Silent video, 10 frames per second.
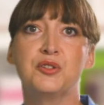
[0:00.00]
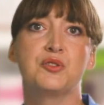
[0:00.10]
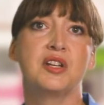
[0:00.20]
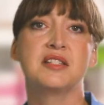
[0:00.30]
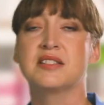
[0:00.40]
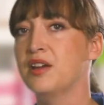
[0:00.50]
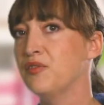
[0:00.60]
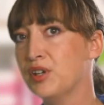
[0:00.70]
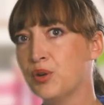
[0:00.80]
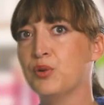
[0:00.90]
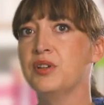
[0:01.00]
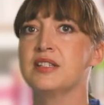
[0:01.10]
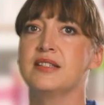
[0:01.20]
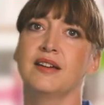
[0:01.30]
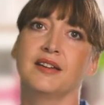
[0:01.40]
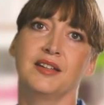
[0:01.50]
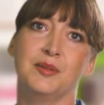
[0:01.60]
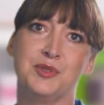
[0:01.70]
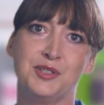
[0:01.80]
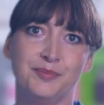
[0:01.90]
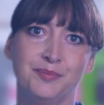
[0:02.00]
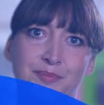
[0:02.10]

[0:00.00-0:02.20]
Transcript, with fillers: sodass es einfach eine runde Sache gibt.